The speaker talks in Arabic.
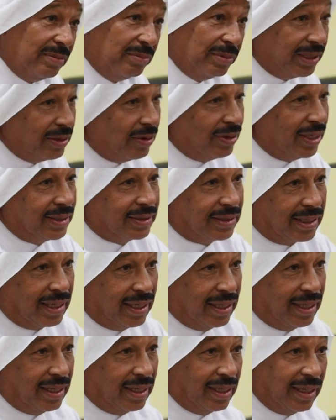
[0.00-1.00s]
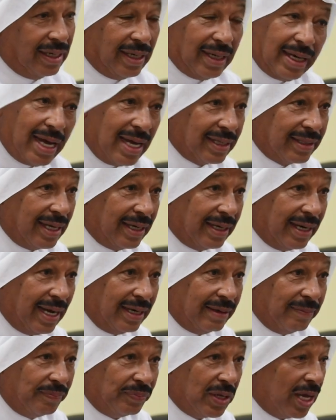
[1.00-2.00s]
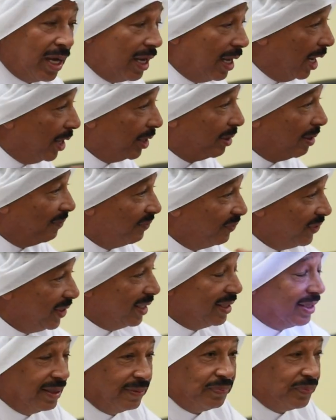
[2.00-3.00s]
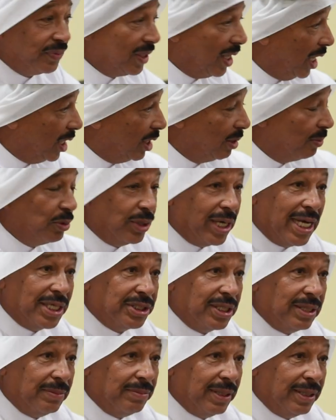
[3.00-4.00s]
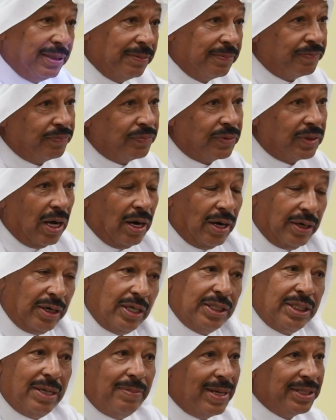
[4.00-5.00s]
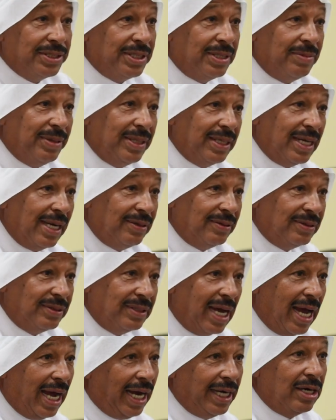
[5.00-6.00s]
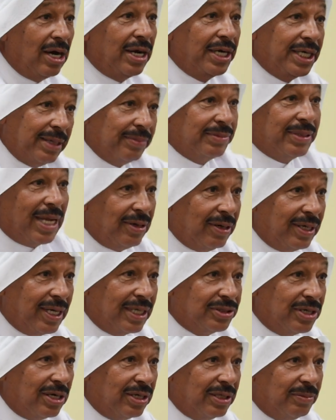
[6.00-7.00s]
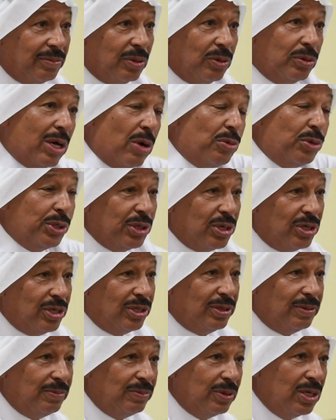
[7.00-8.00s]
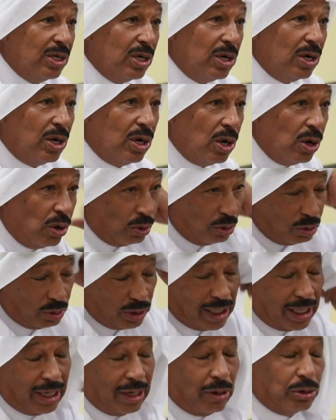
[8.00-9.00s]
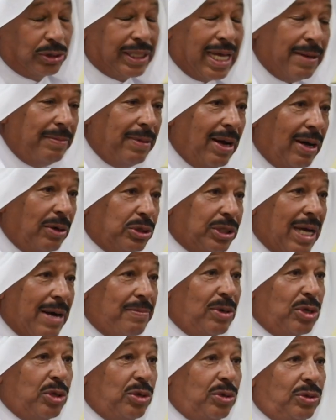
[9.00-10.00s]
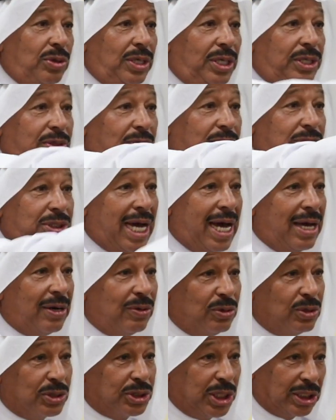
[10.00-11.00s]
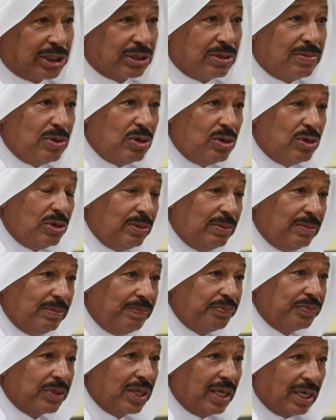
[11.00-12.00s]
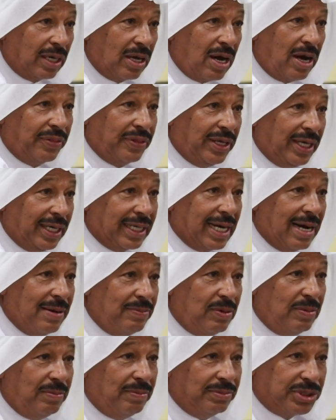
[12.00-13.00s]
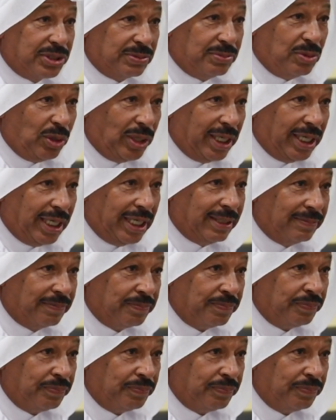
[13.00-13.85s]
من دوله آه، قطر يعني عندهم في يجيبون اجنبي انا اجيب اجنبي هلون الحين انا جبت هلون اجان ويودوهم وتم وتم عندهم شهر ونص حكموهم قاضي حكمهم اسبوعين